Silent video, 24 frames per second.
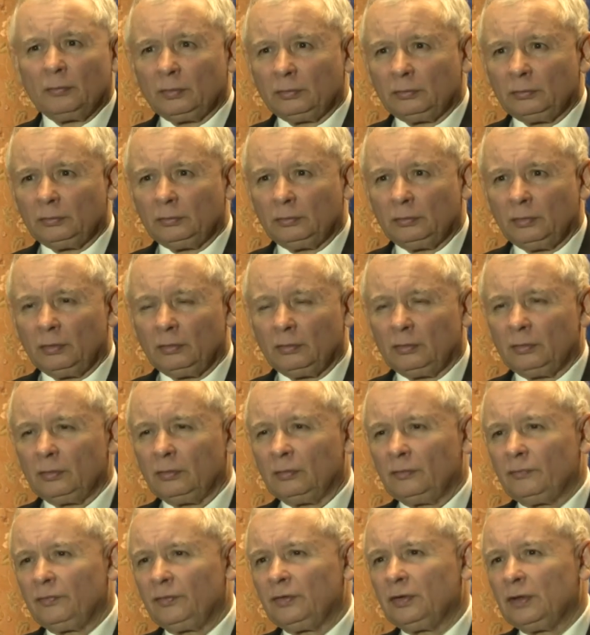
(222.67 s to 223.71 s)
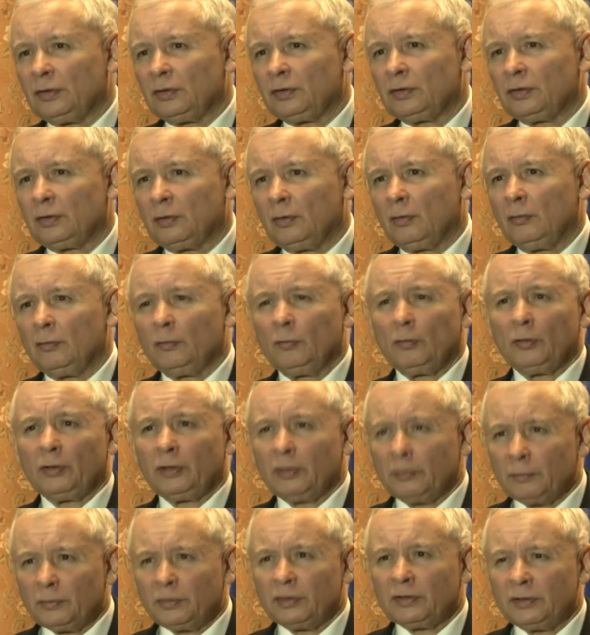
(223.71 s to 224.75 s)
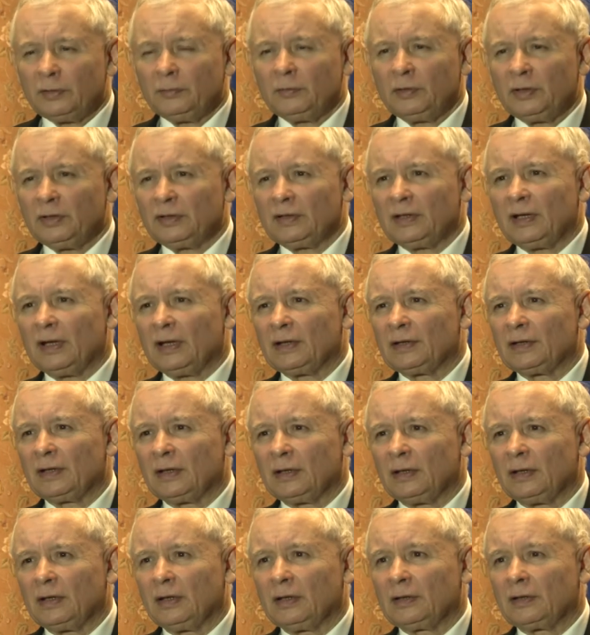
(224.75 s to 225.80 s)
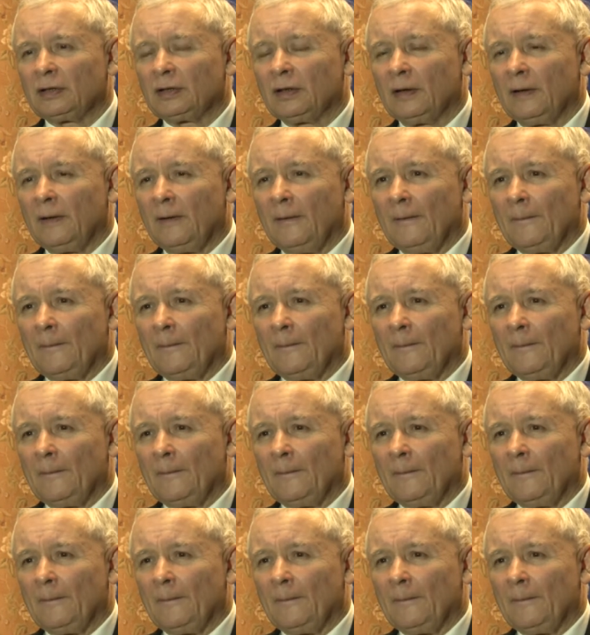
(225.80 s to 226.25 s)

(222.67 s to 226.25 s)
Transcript: bo to, to widać gołym okiem się z tym nie zgadza. Nie jest